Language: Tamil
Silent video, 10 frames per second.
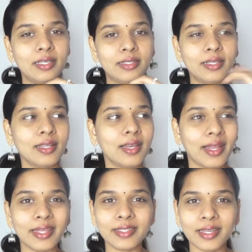நல்லா
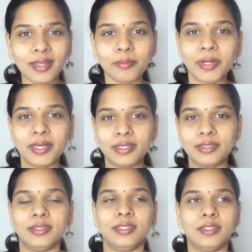லைட் கலர்
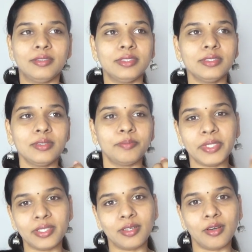பண்ணுறது அதாவது
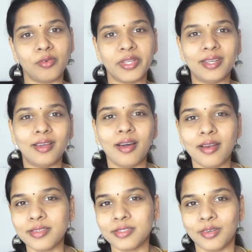இல்ல இல்லை
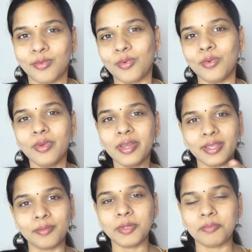ஆரஞ்சாவோ
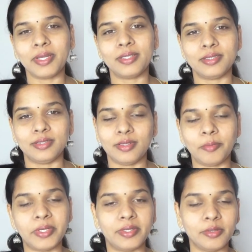எப்படி பண்ணுறது
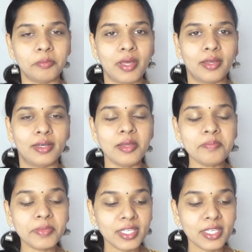அப்படின்றது பார்க்கலாம்